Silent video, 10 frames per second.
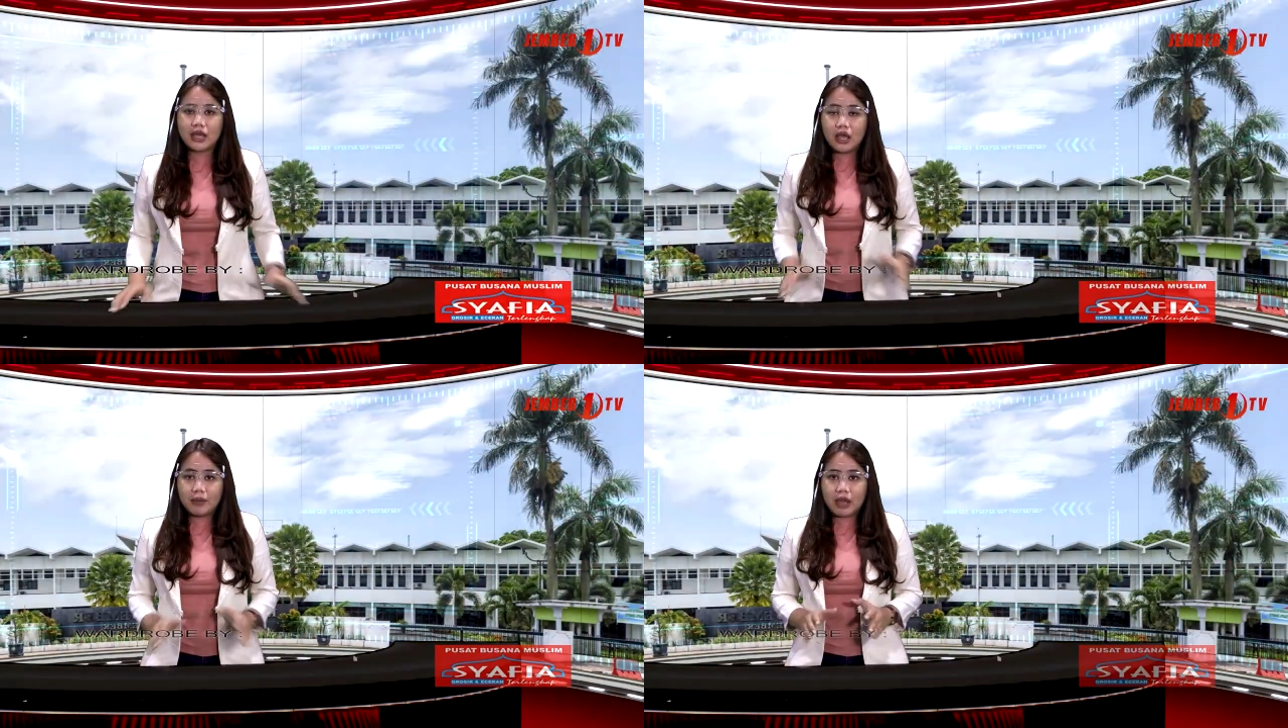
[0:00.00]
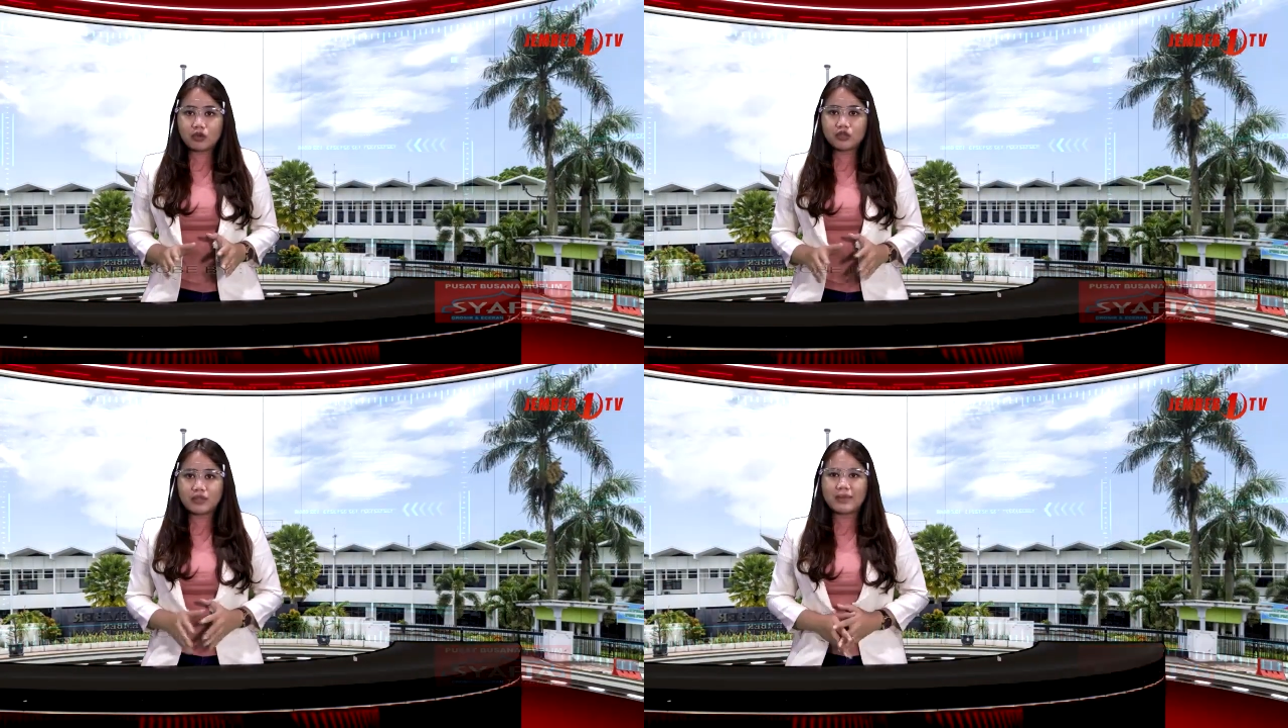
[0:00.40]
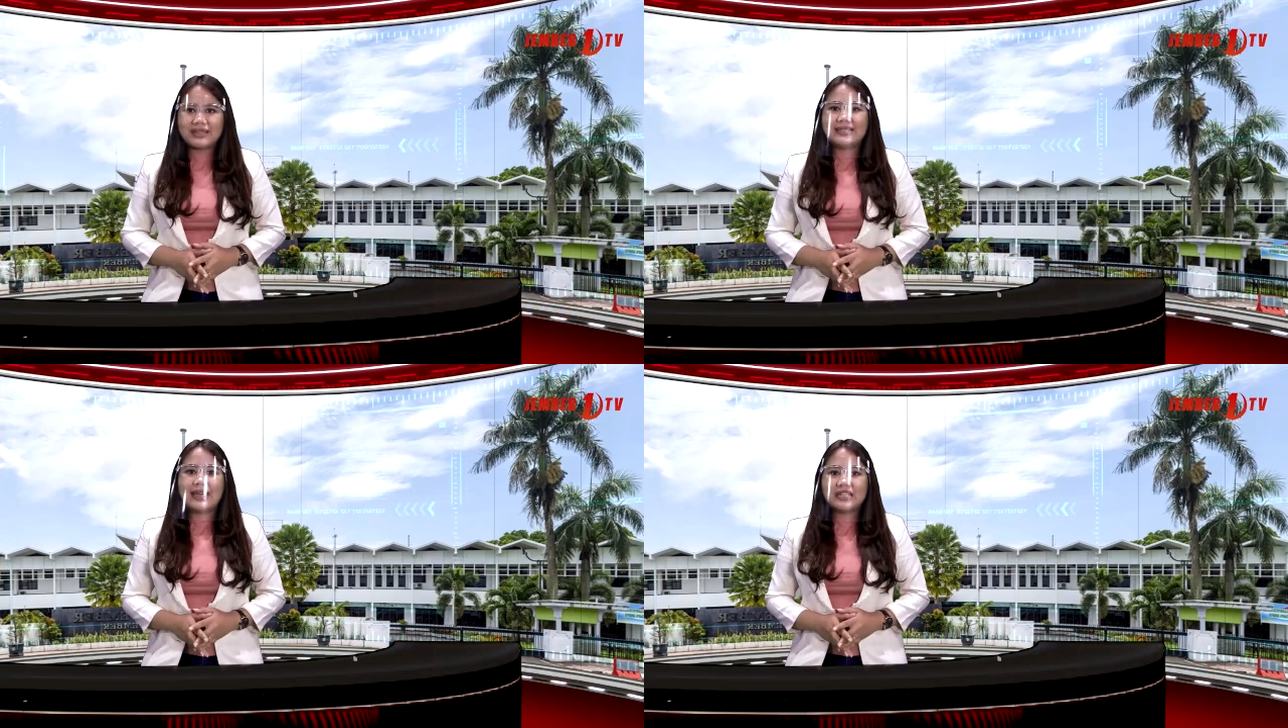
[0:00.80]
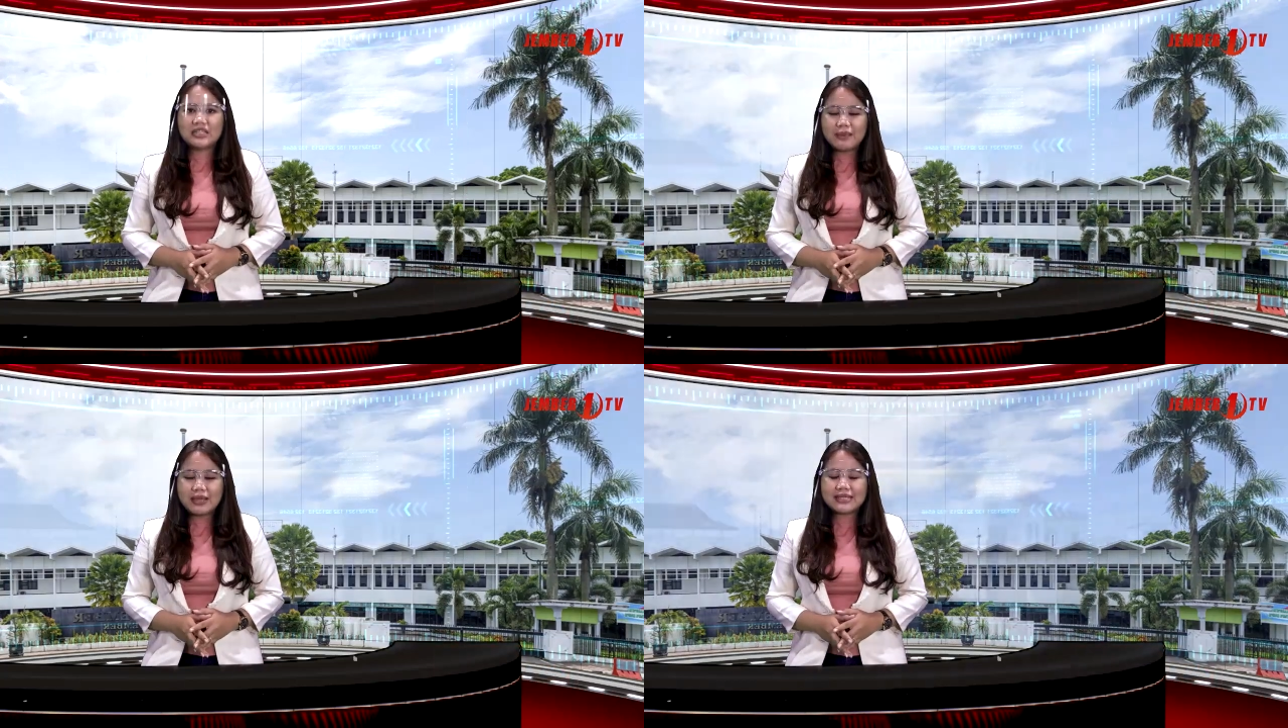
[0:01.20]
pelaku sempat nyaris
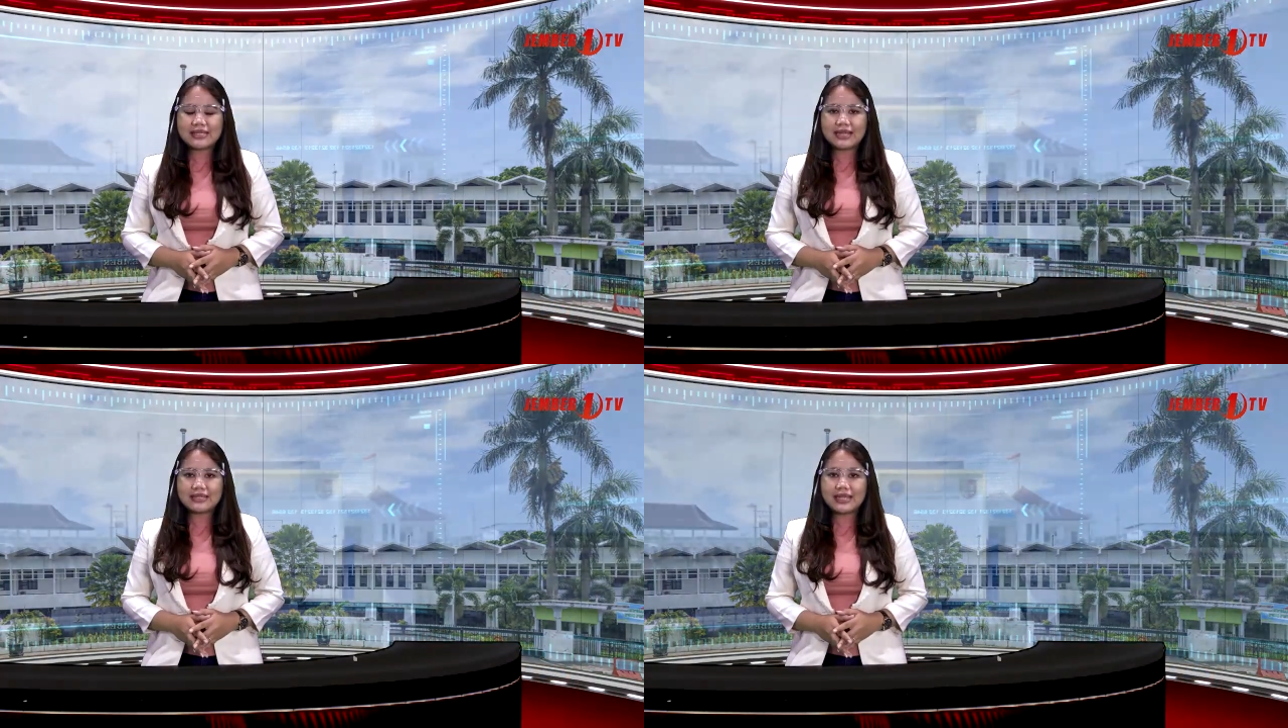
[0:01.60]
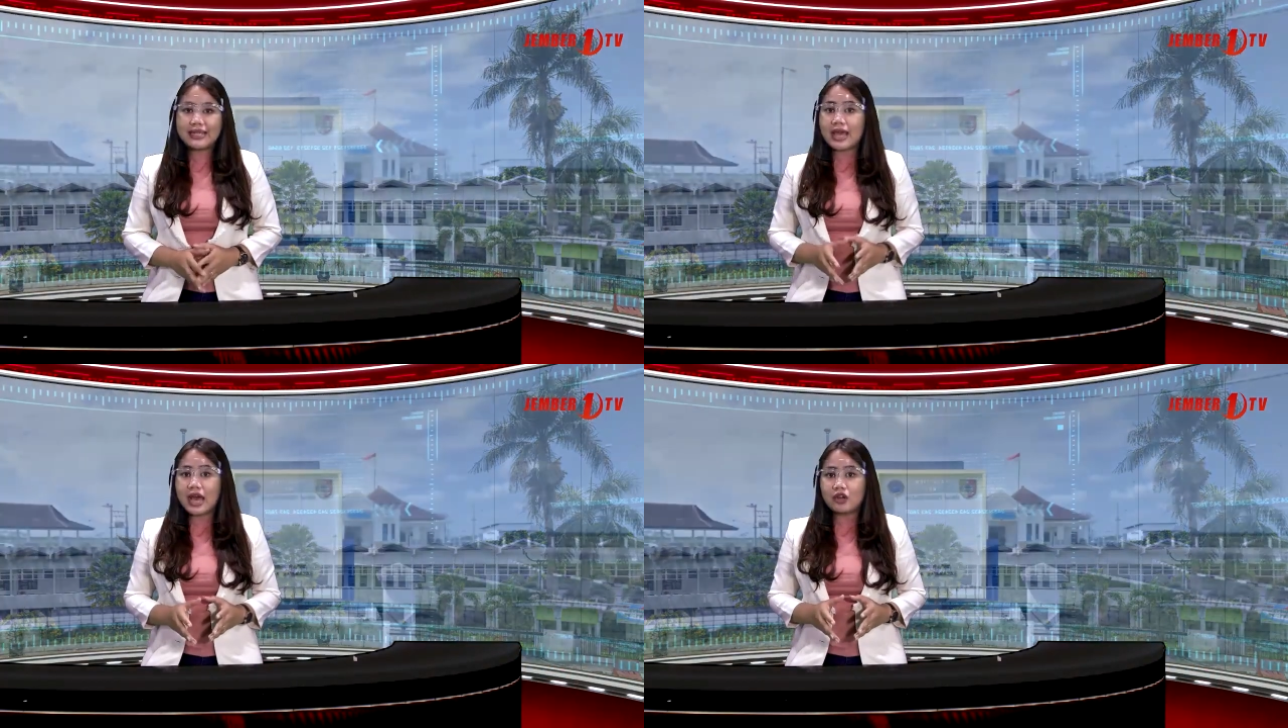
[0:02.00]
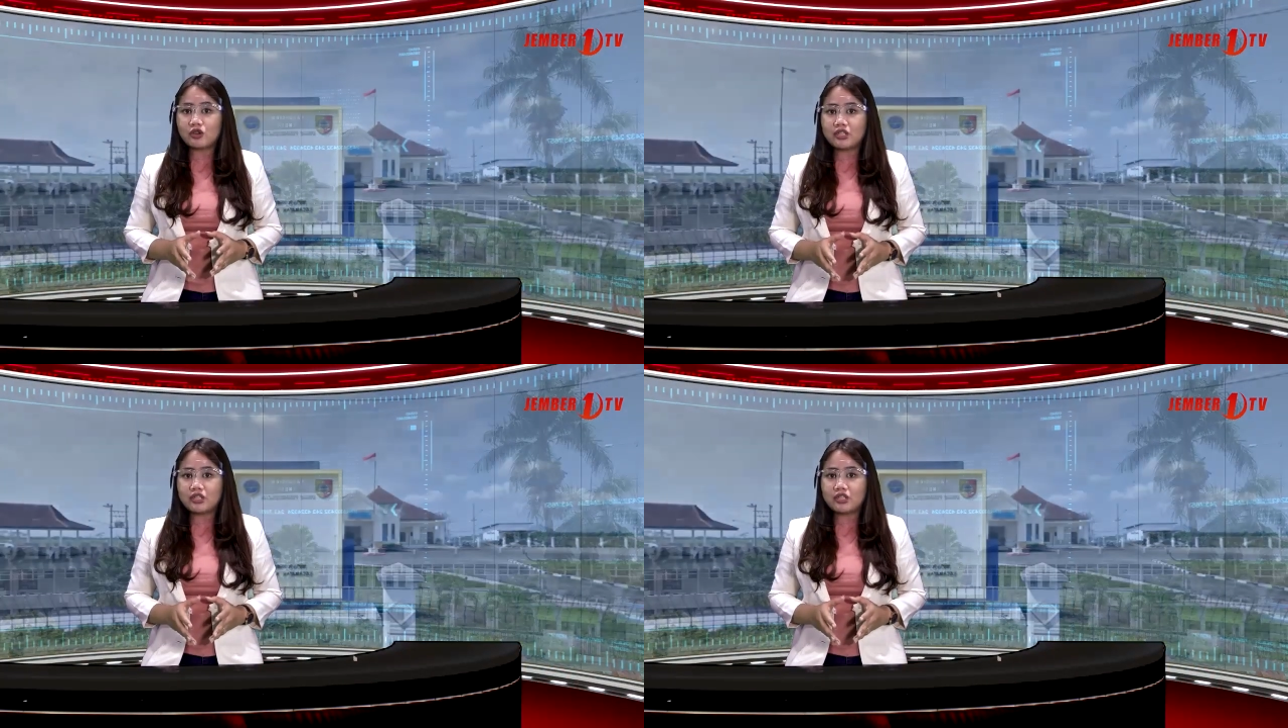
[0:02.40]
pingsan sehingga harus